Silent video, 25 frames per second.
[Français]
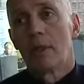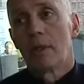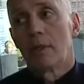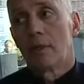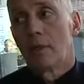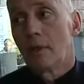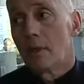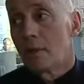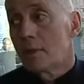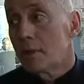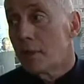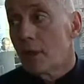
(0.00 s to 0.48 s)

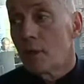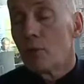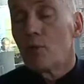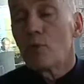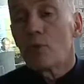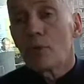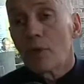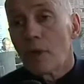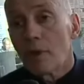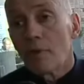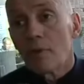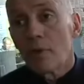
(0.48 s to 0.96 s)
Euh, c'est nous
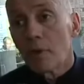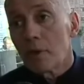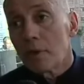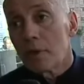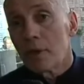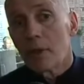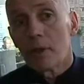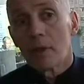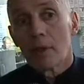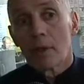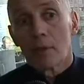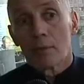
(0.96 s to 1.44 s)
qui avons
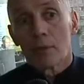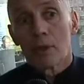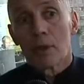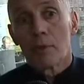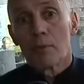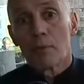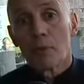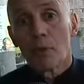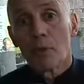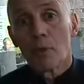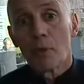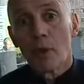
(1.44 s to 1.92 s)
été un petit
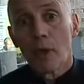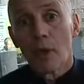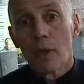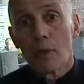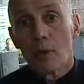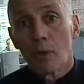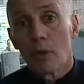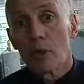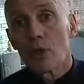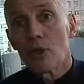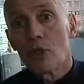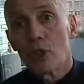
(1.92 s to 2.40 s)
peu à
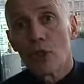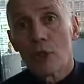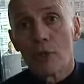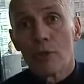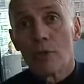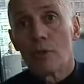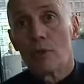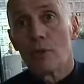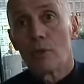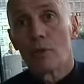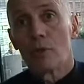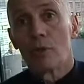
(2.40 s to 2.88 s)

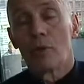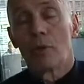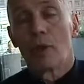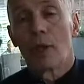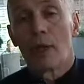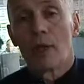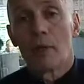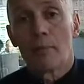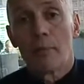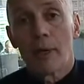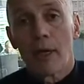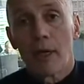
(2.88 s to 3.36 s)
l'origine de la
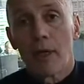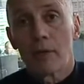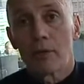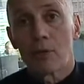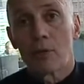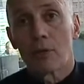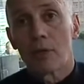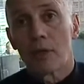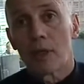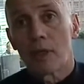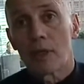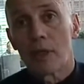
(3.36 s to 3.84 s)

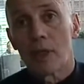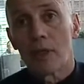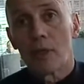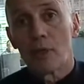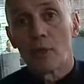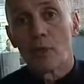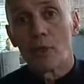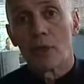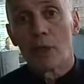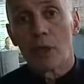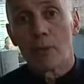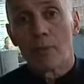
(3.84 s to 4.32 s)
libération de certaines
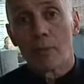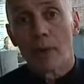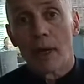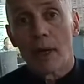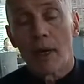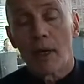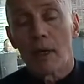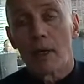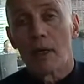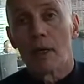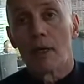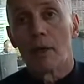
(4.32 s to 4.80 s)
données
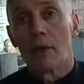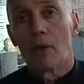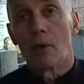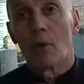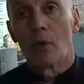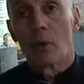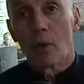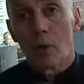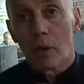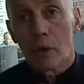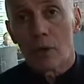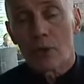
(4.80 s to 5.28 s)
par euh,
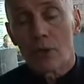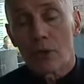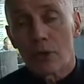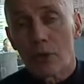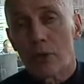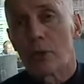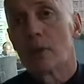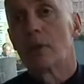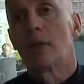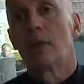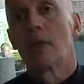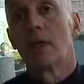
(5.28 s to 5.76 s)
Orange.